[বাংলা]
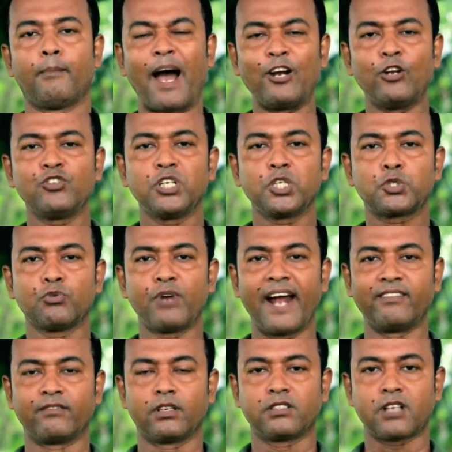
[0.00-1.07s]
বায়োলজির
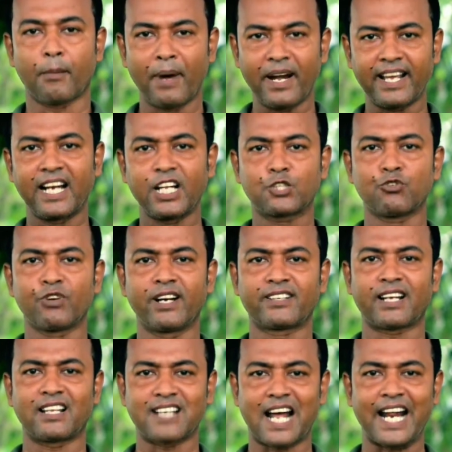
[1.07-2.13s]
স্টুডেন্ট যারা মেডিকেল স্টুডেন্ট
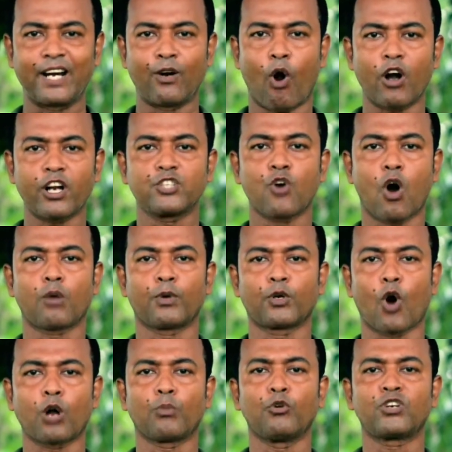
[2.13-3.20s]
তারা জানেন হট ইজ হরমোন
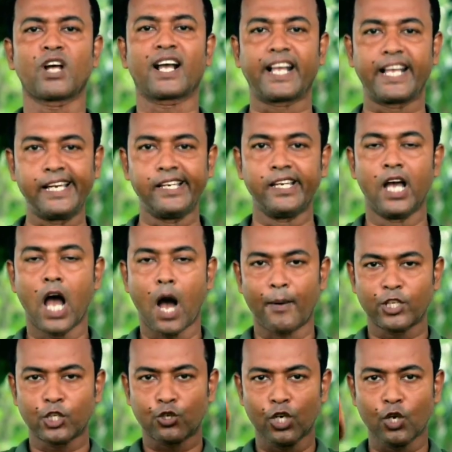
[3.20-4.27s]
হরমোনটা কি
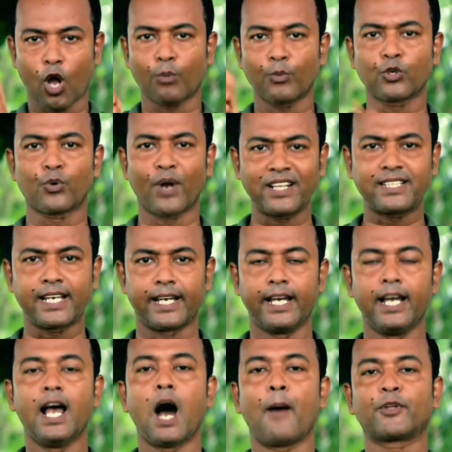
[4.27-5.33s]
আমাদের শরীরে হরমোন রয়েছে
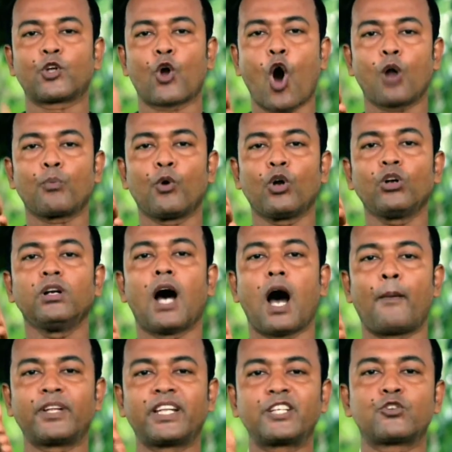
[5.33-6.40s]
আমাদের হরমোন
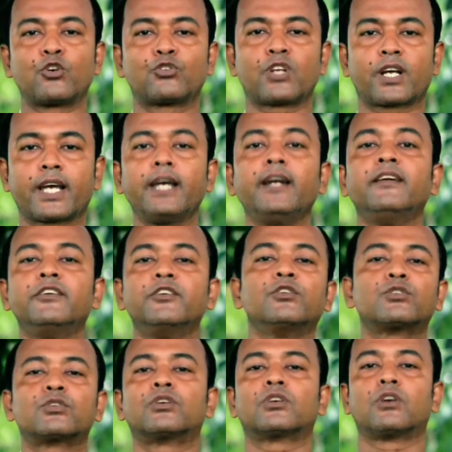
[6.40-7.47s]
আমাদের চরিত্রকে
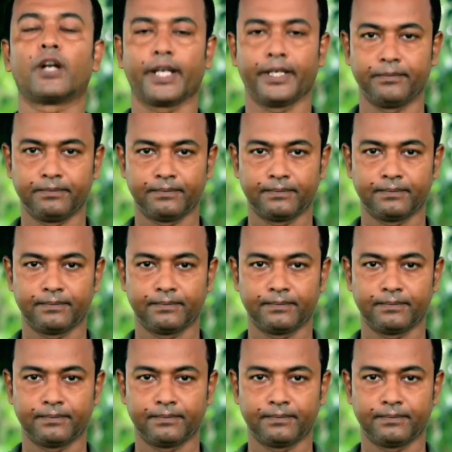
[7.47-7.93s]
নিয়ন্ত্রণ করে